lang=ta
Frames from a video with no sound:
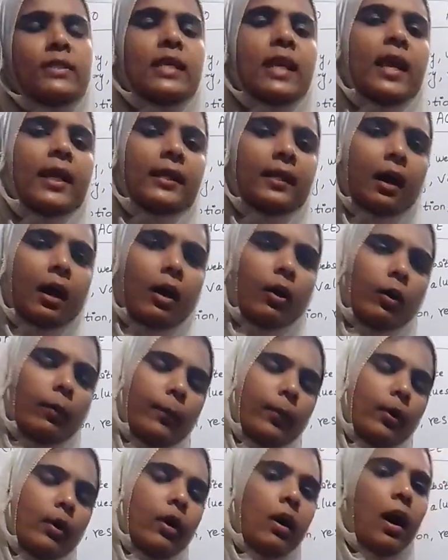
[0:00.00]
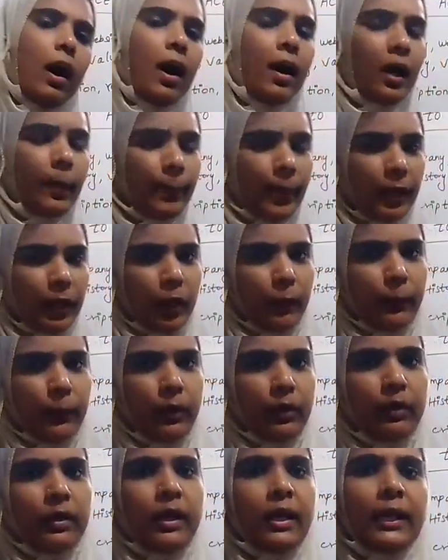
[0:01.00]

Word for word: செலக்ட் ஆகுமோ ஆக மாட்டோமோ